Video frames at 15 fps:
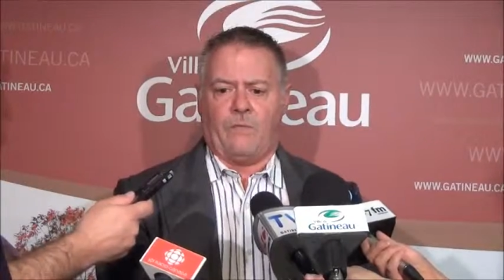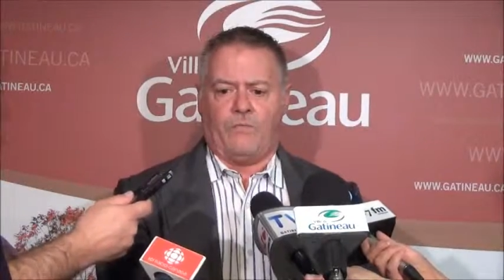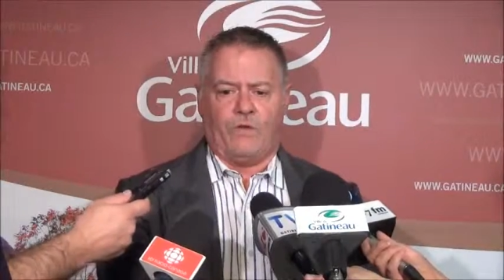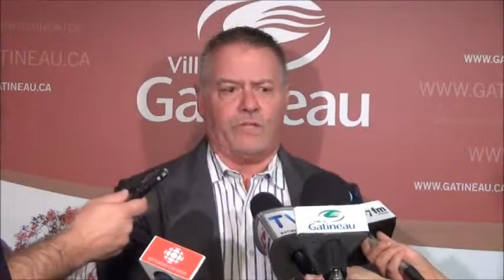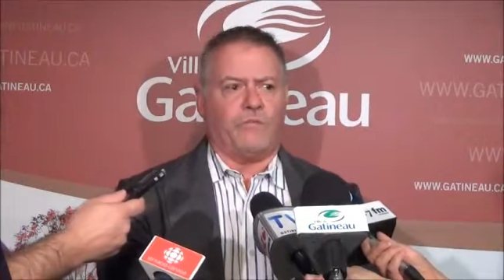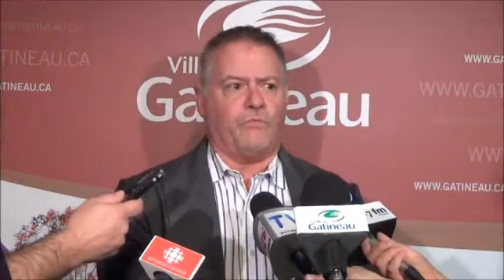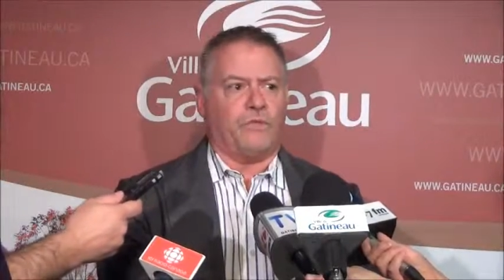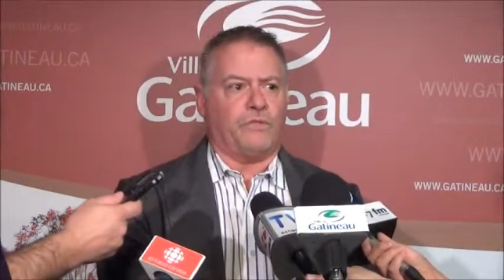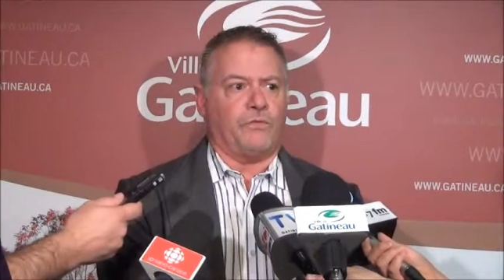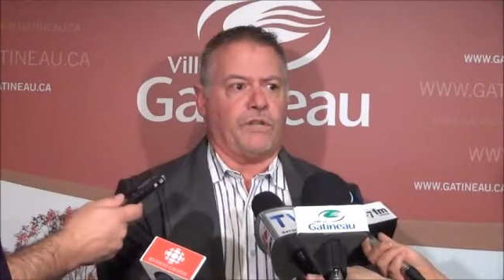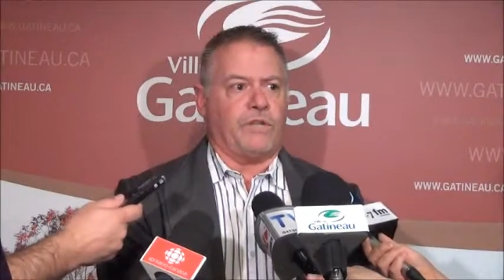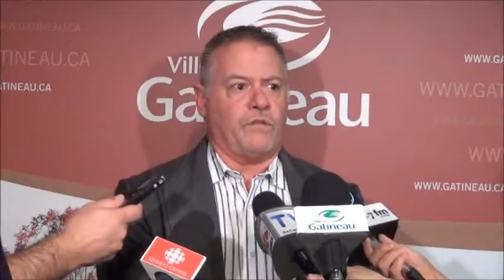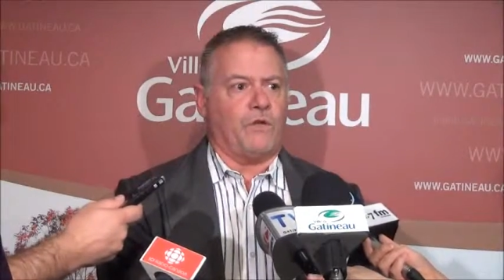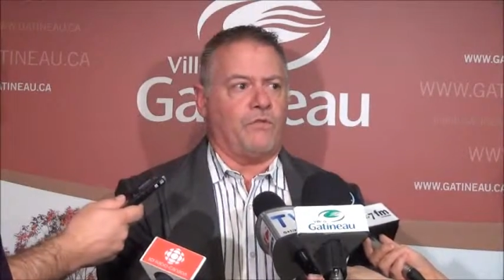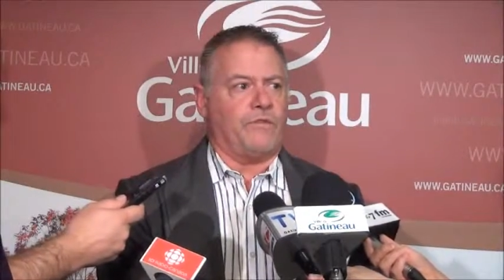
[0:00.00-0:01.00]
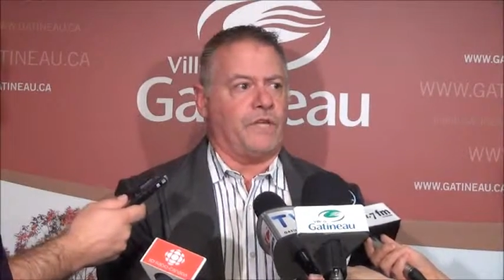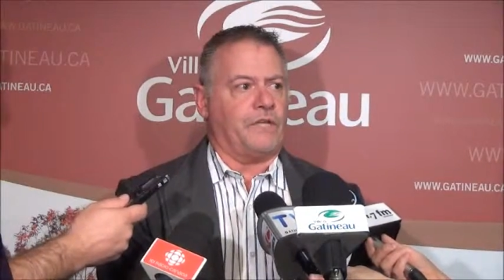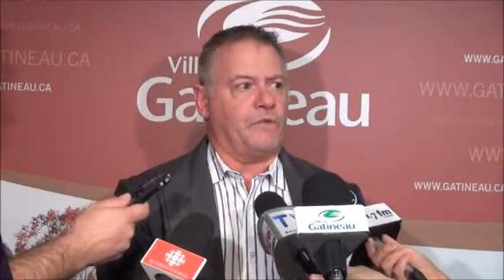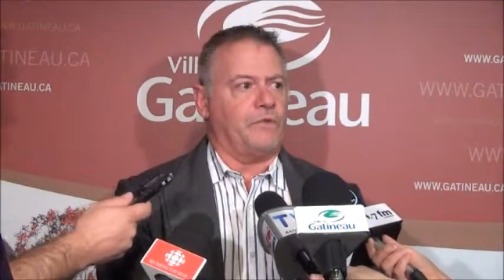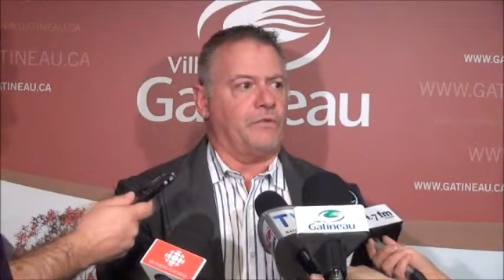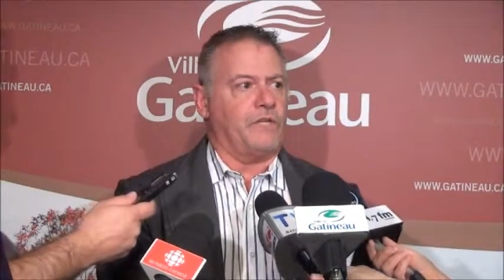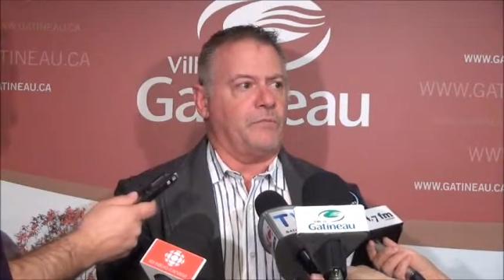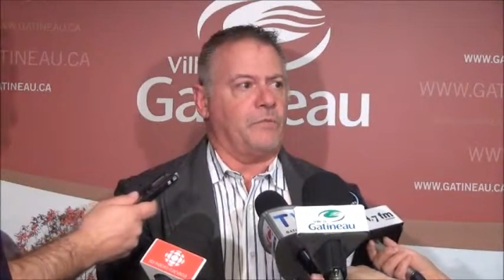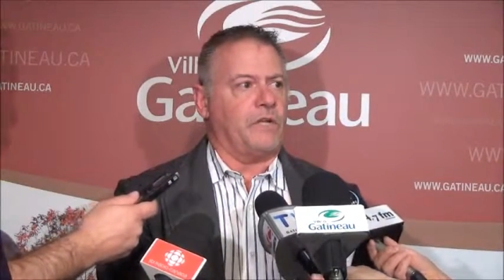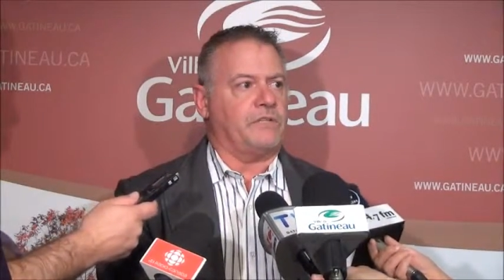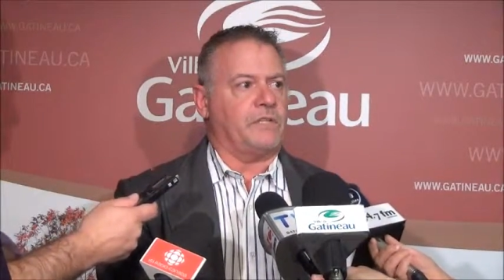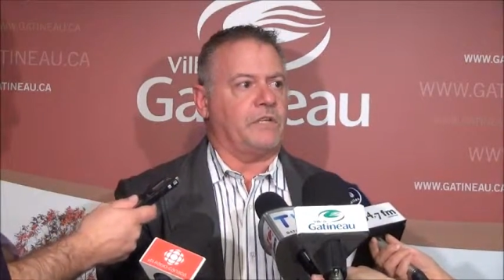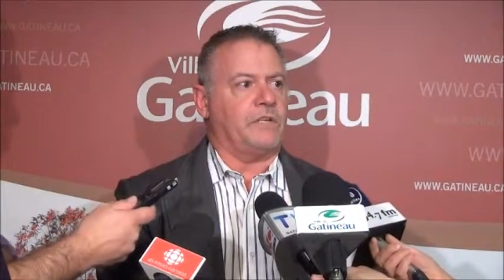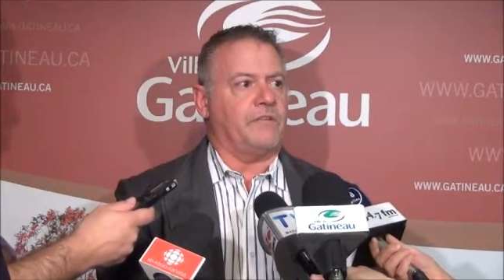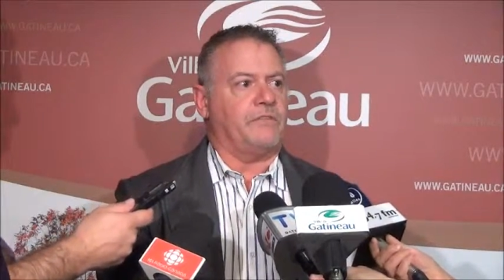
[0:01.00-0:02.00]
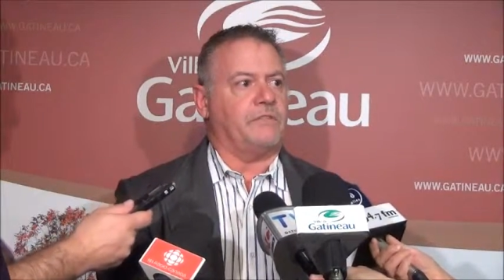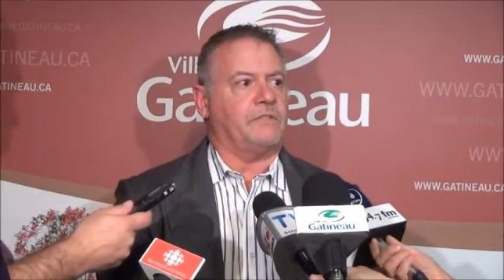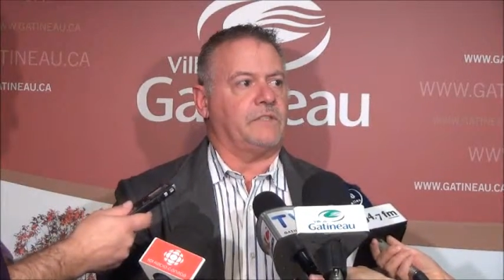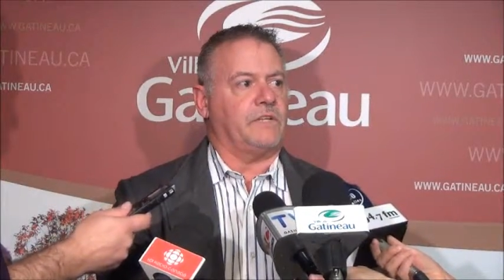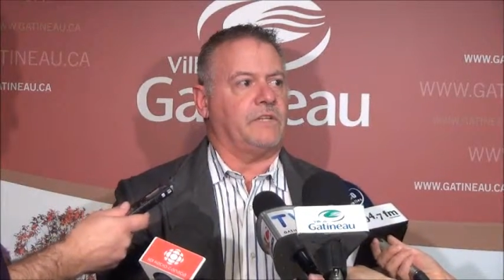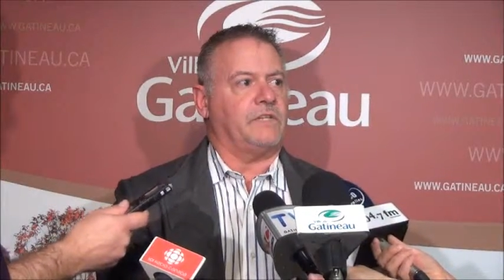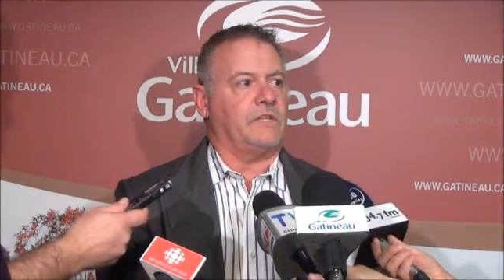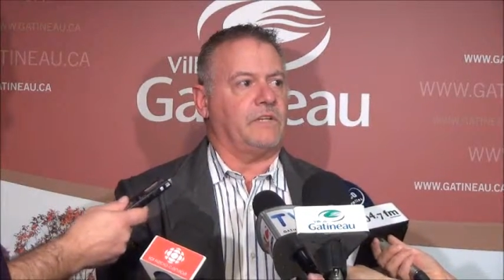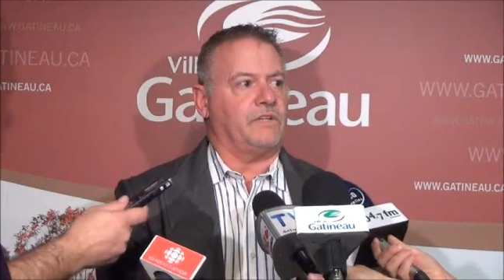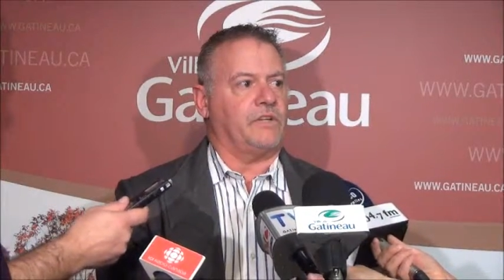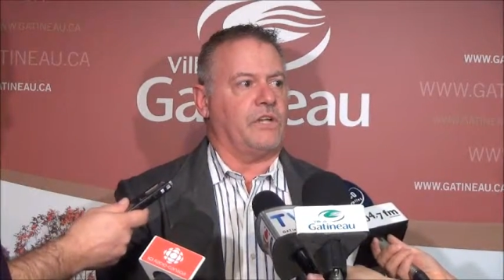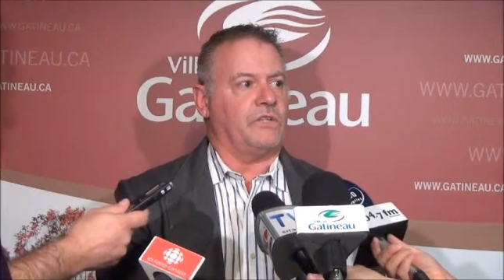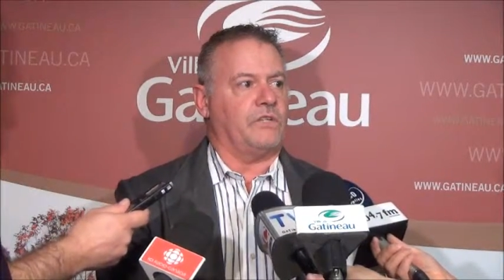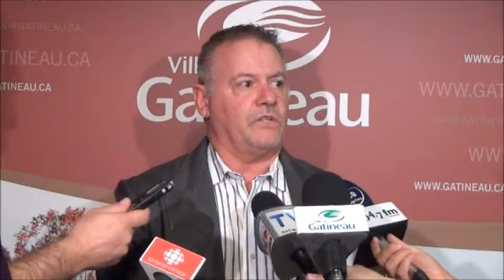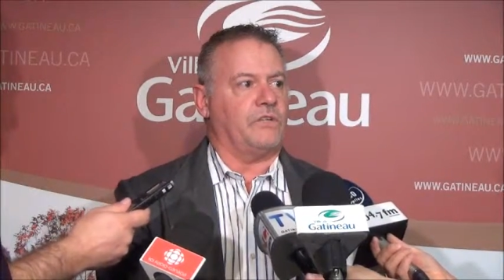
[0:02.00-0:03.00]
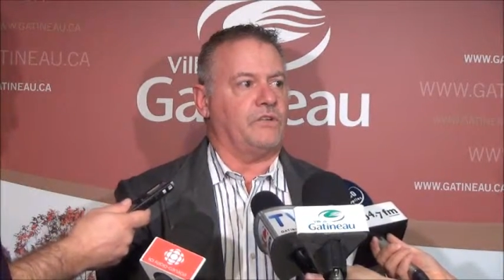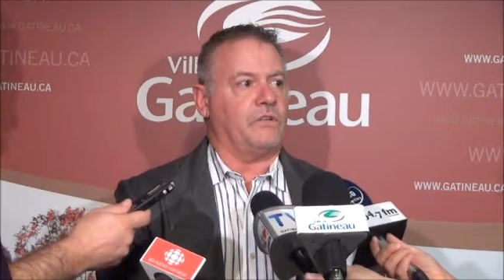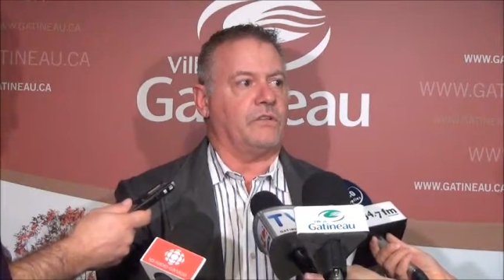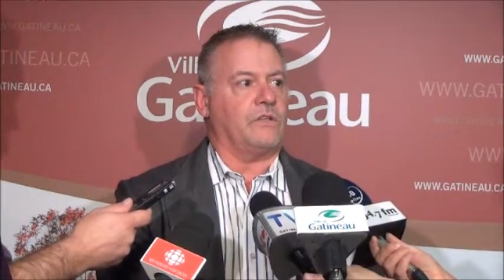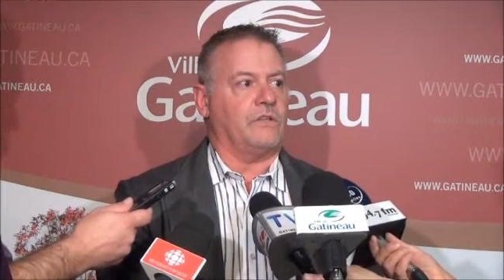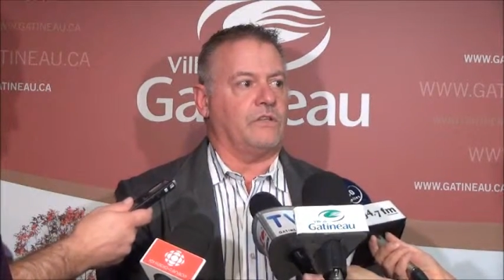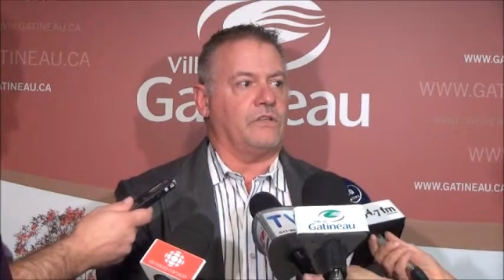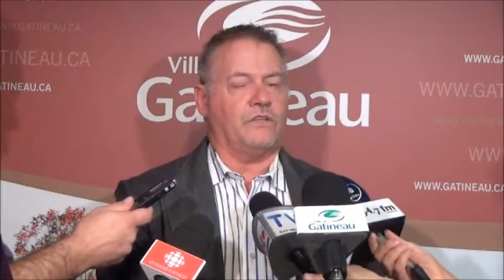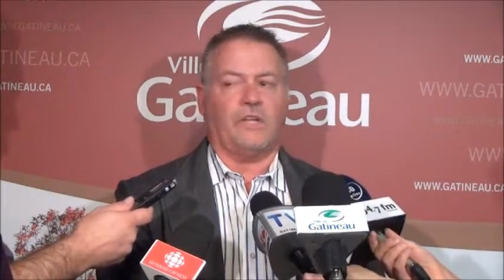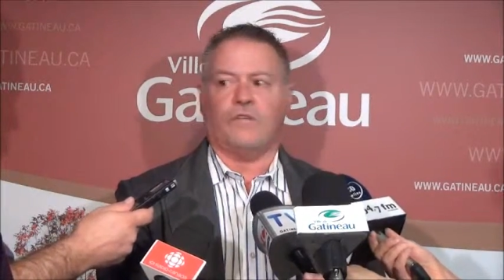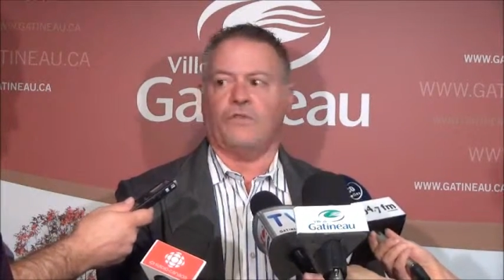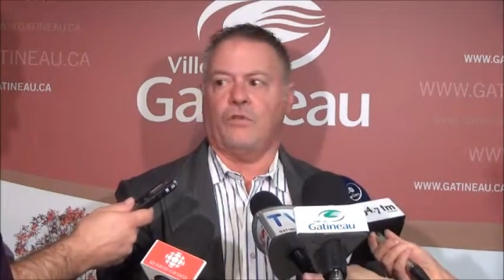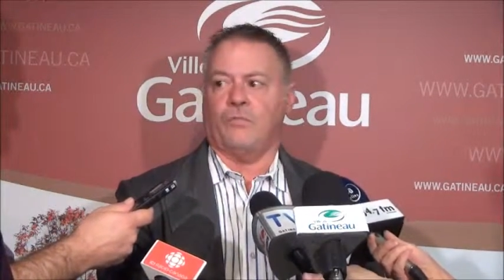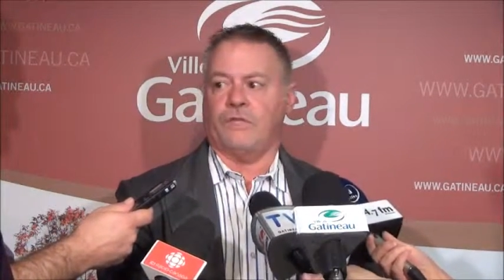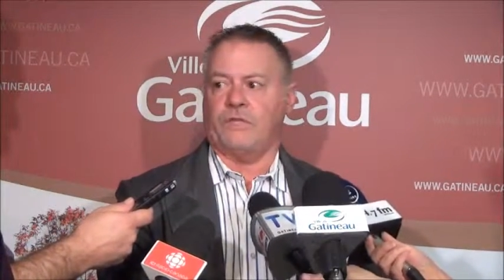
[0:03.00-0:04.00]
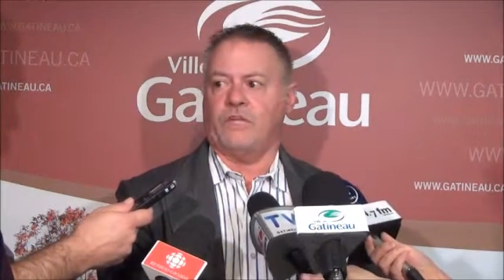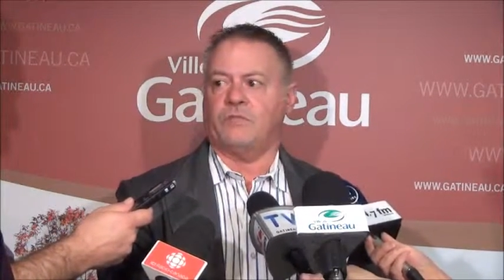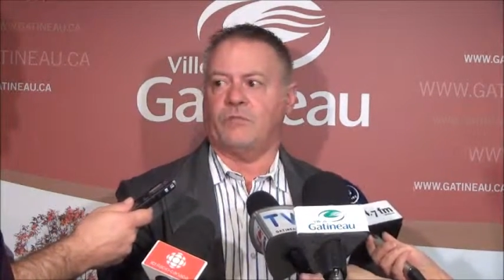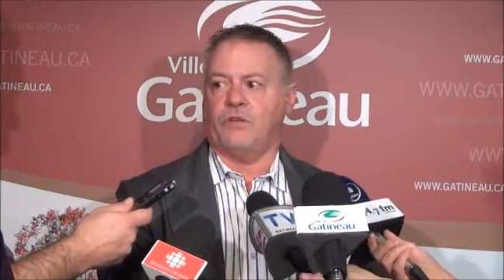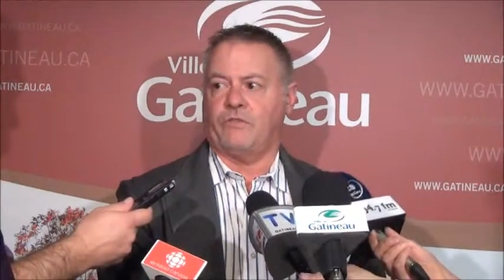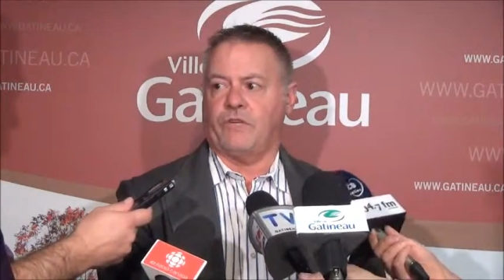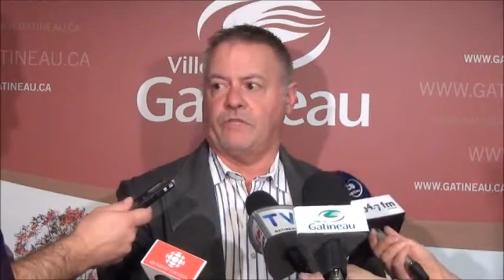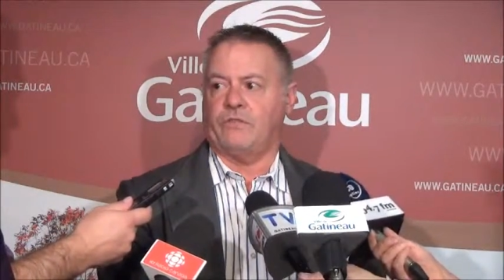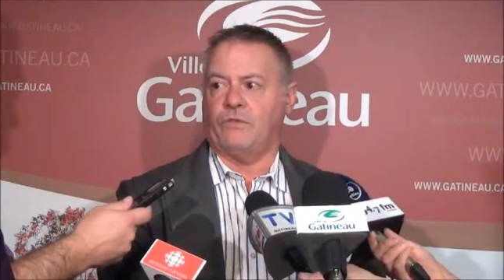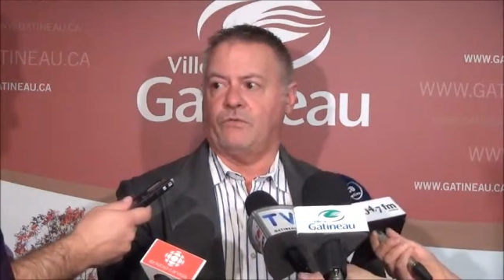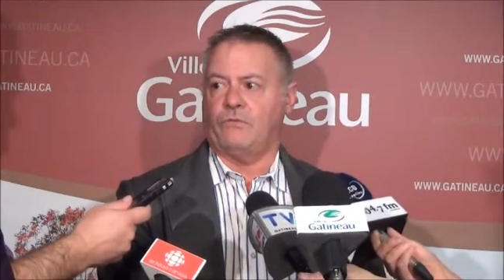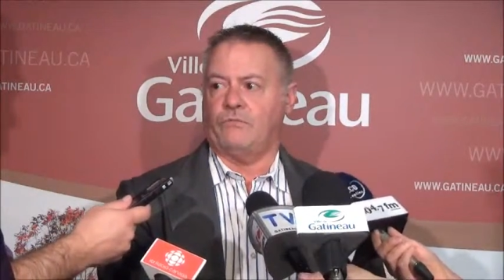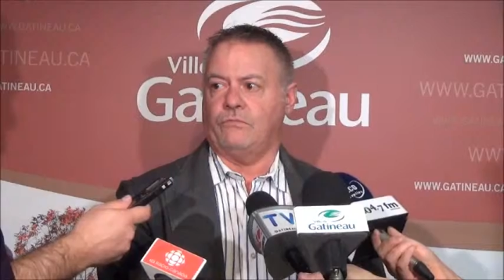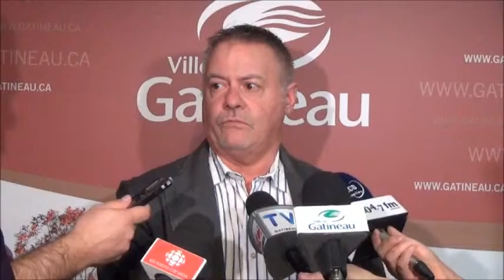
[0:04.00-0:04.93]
moi, j'ai besoin d'être convaincu qu'on n'est pas en train d'investir des argents dans des champs, des de compétences provinciaux.